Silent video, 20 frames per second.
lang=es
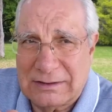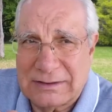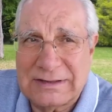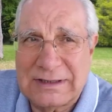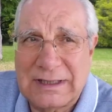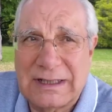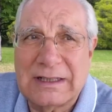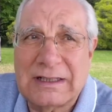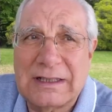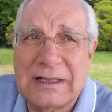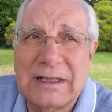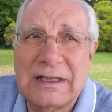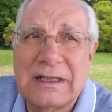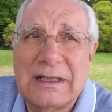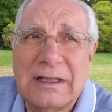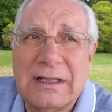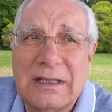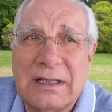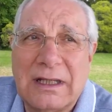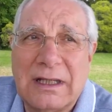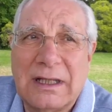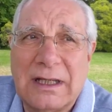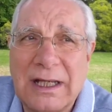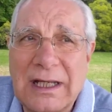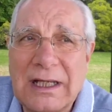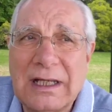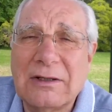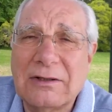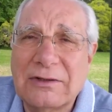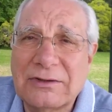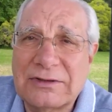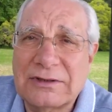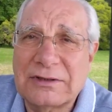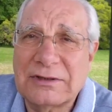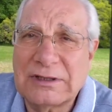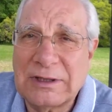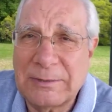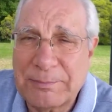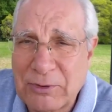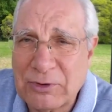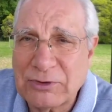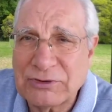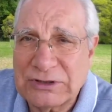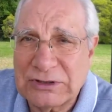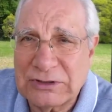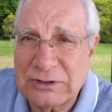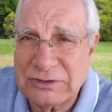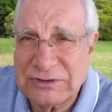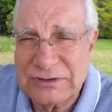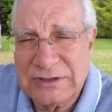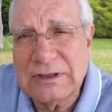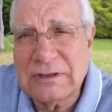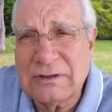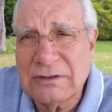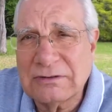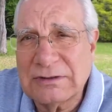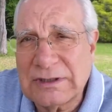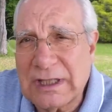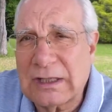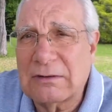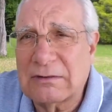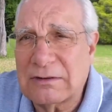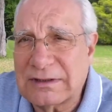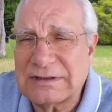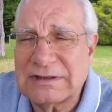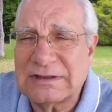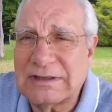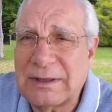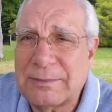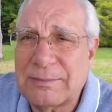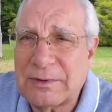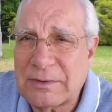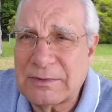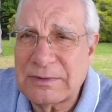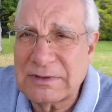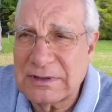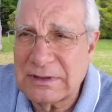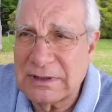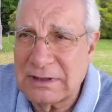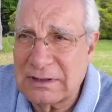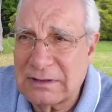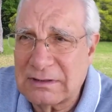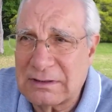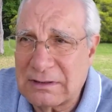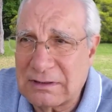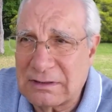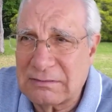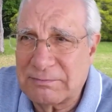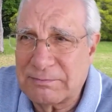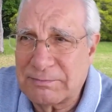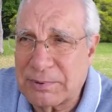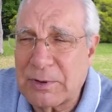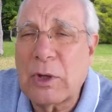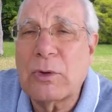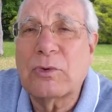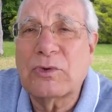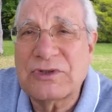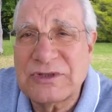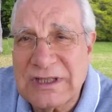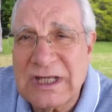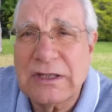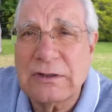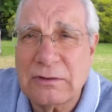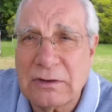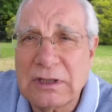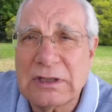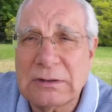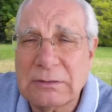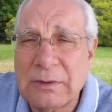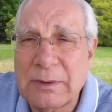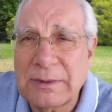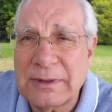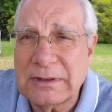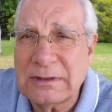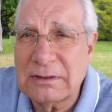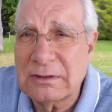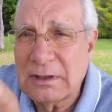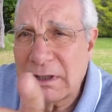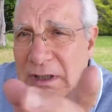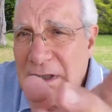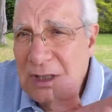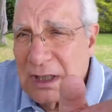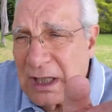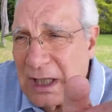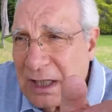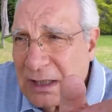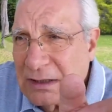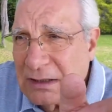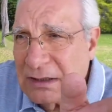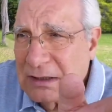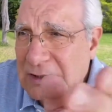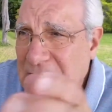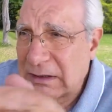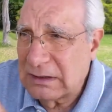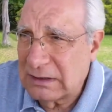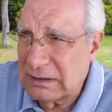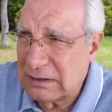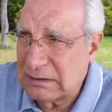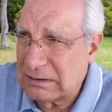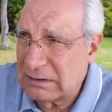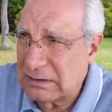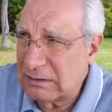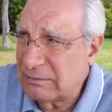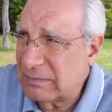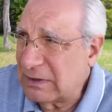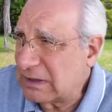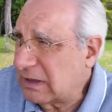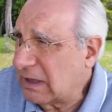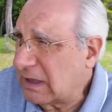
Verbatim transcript: O sea que en los depósitos, sin contar lo que se está eh, produciendo en este momento, hay este,